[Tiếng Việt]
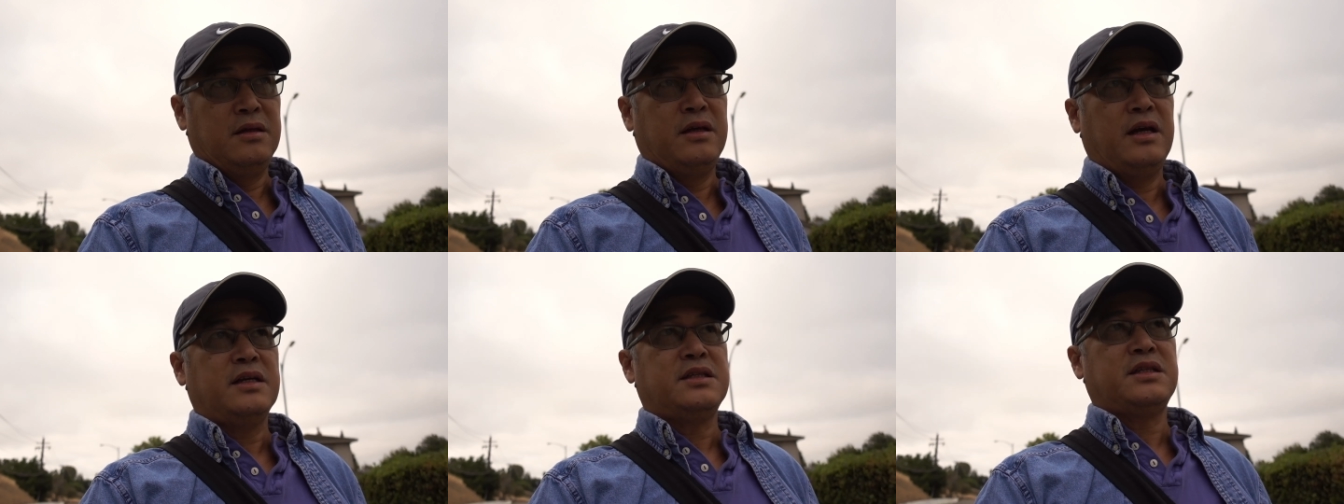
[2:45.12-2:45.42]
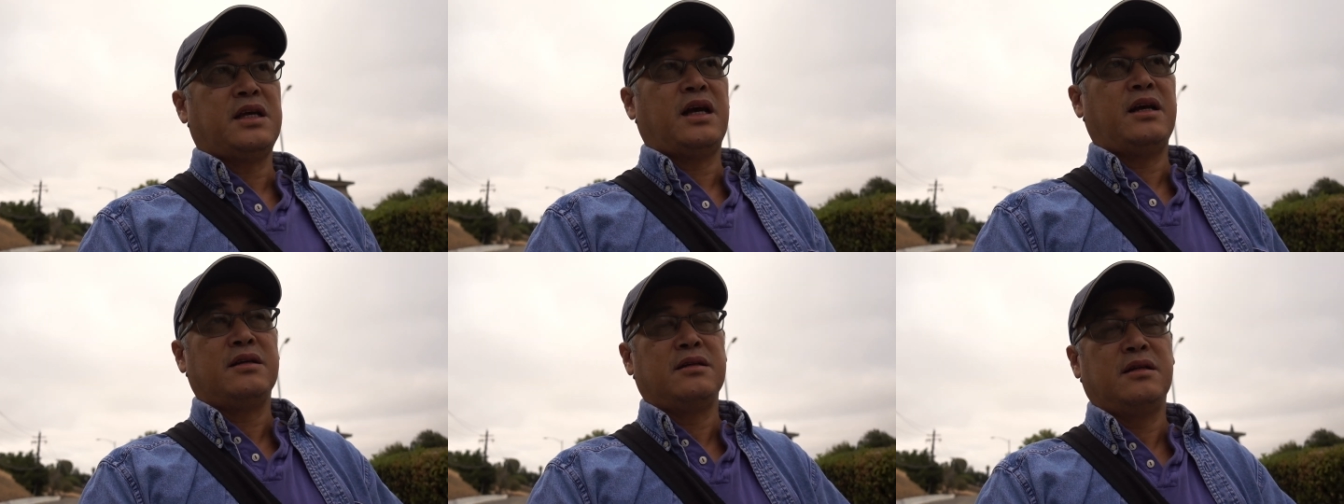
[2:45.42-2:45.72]
giá
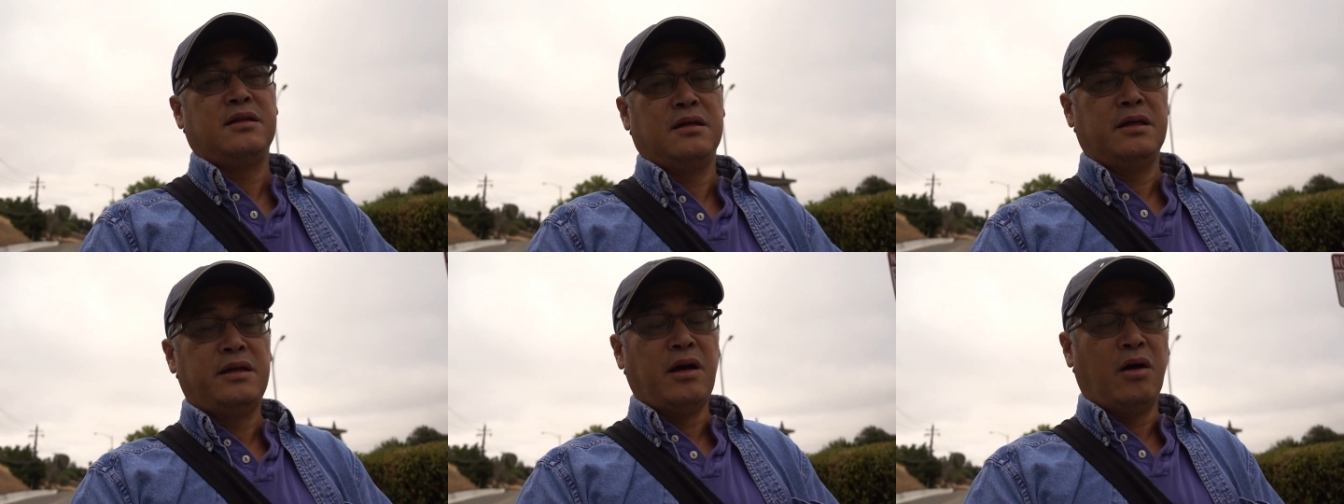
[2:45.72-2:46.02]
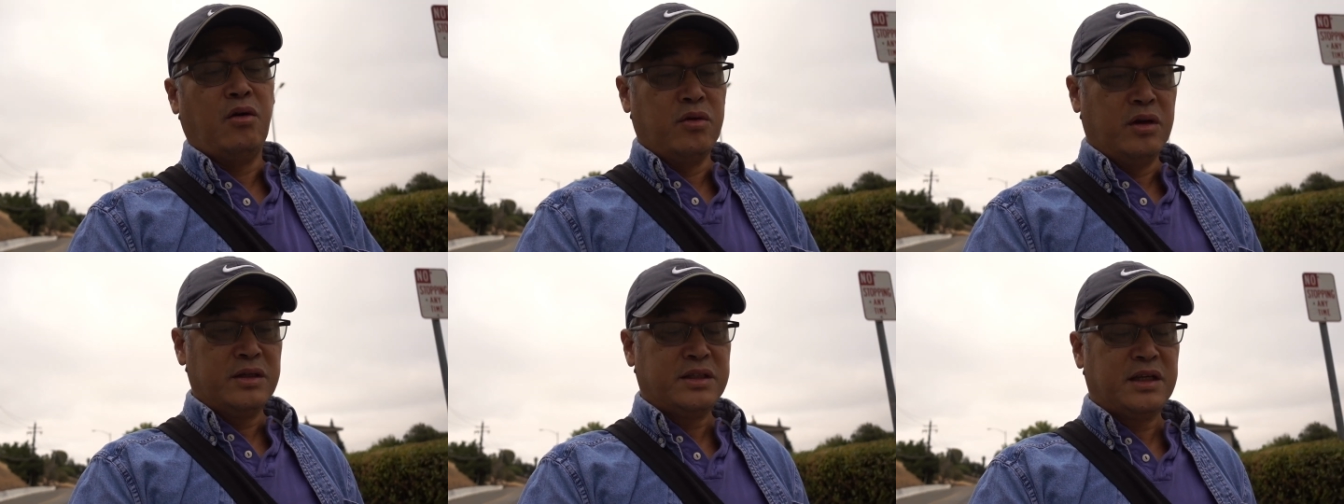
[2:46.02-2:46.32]
xăng
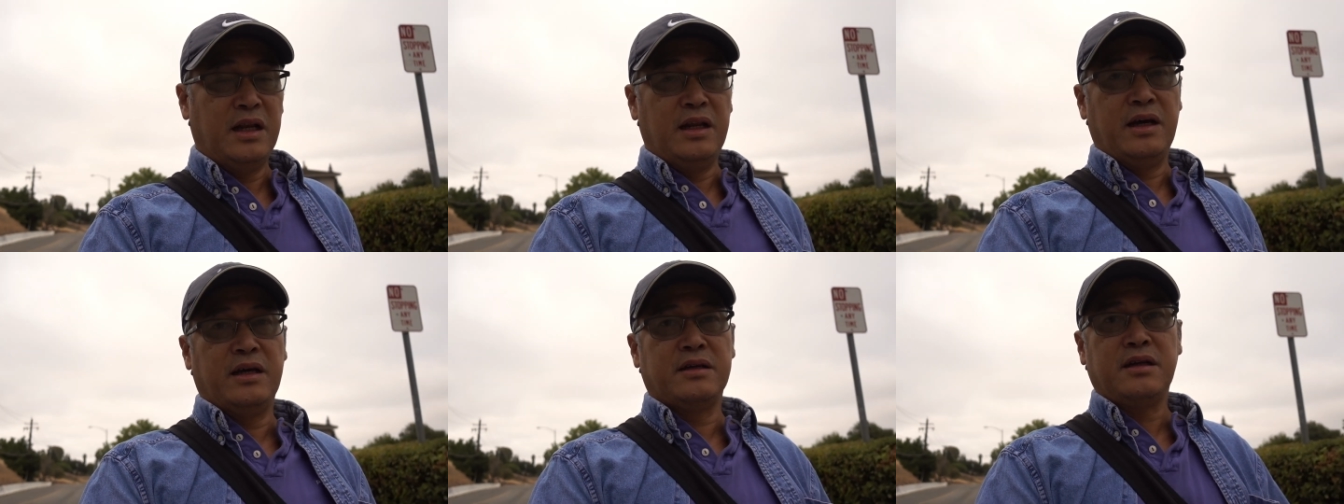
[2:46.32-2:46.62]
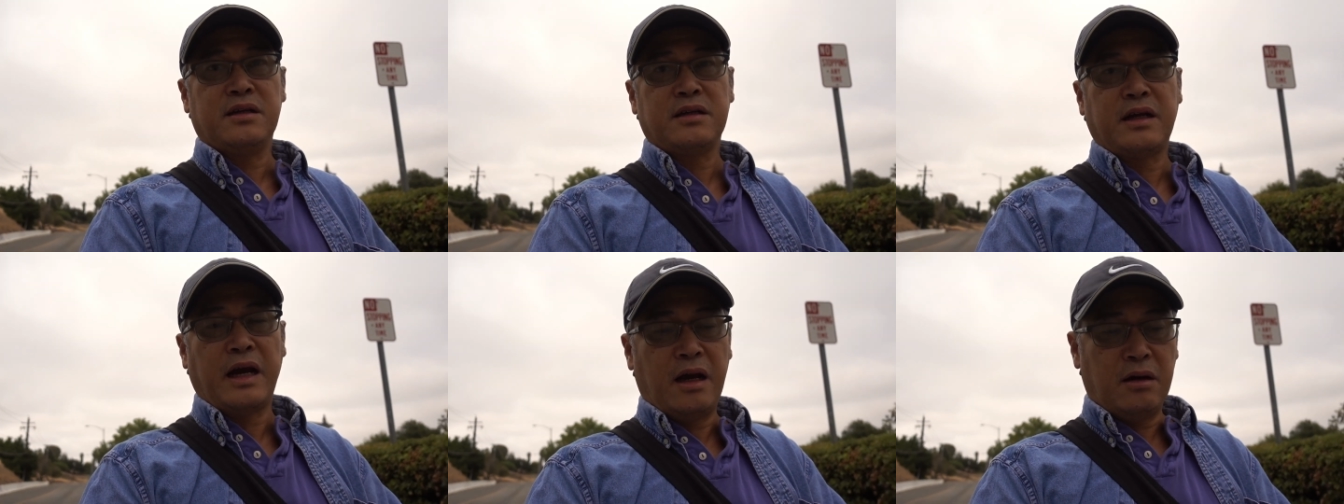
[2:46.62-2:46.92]
dầu nó sẽ lên
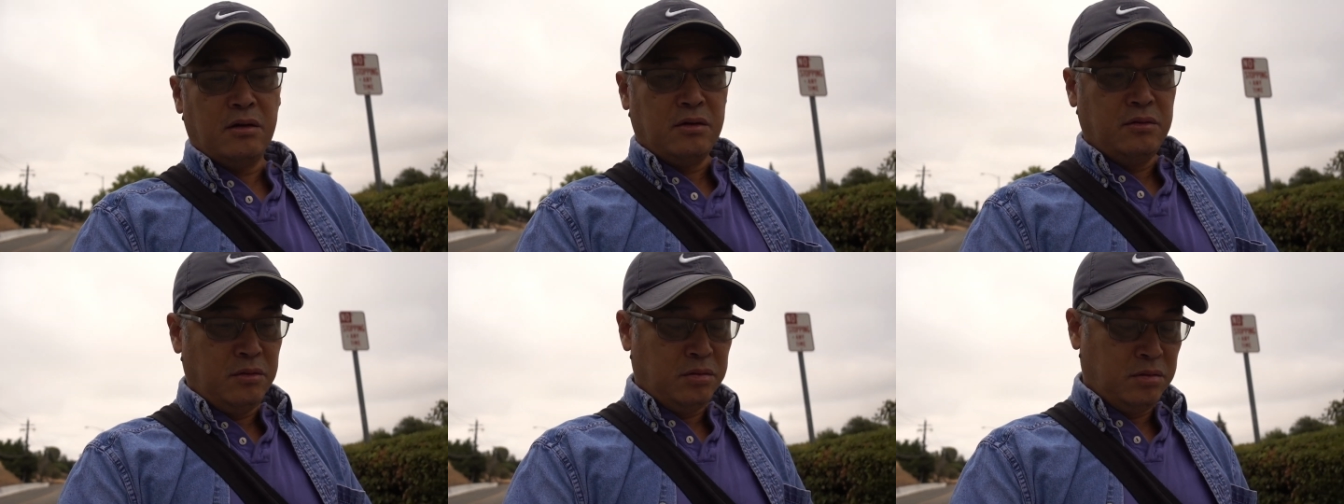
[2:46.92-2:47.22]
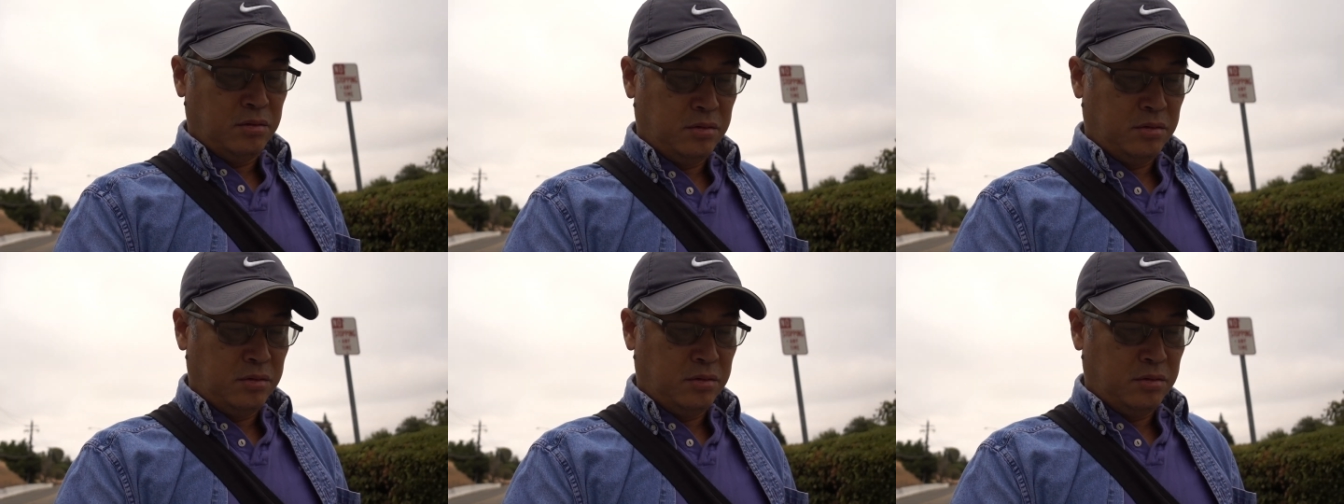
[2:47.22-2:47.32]
rất cao,